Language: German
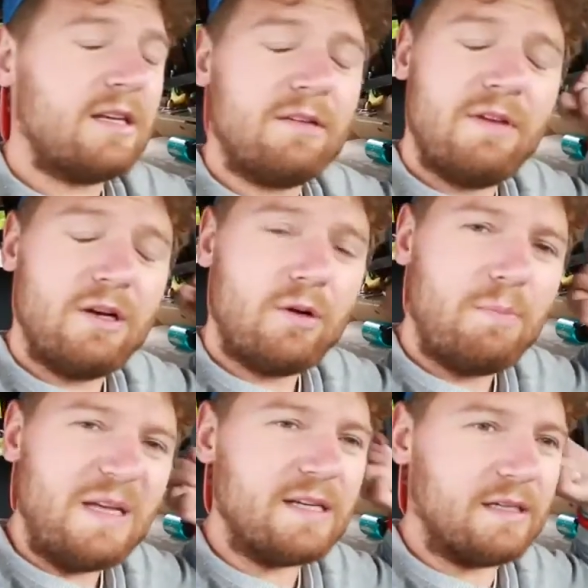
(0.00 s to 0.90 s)
Tick wäre noch
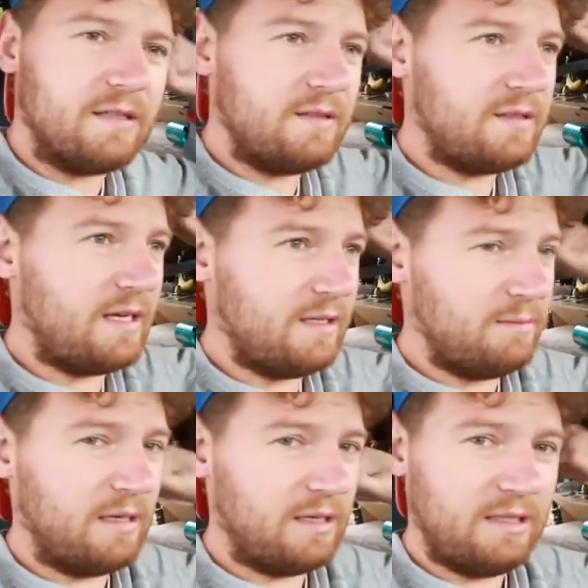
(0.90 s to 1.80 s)
besser. Das ist halt
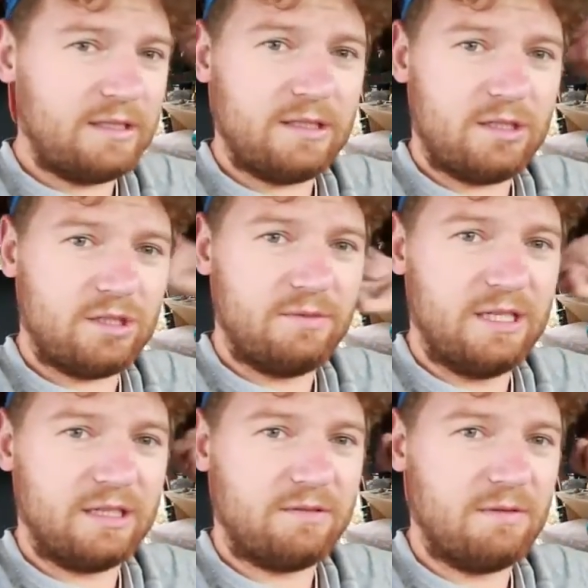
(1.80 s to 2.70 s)
immer richtig
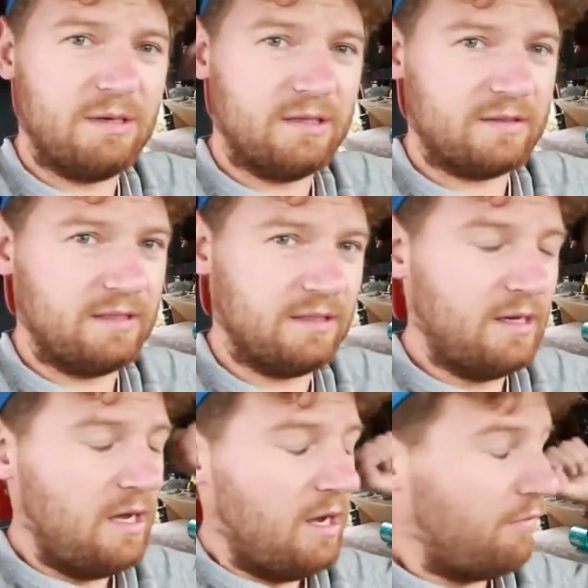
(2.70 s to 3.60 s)
schwierig, wenn man das nicht
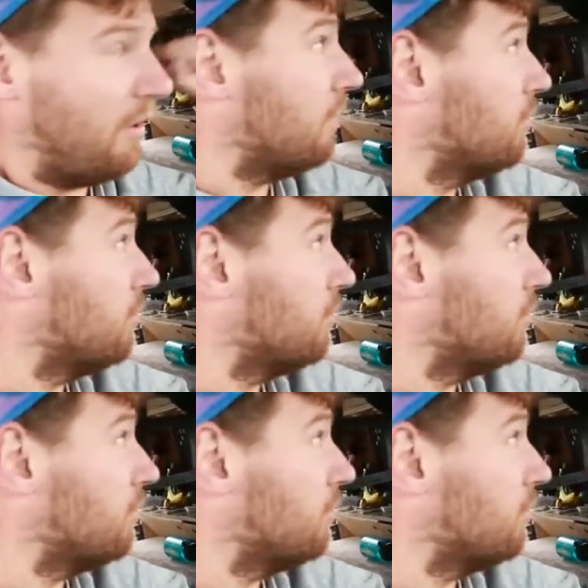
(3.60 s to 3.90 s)
vorher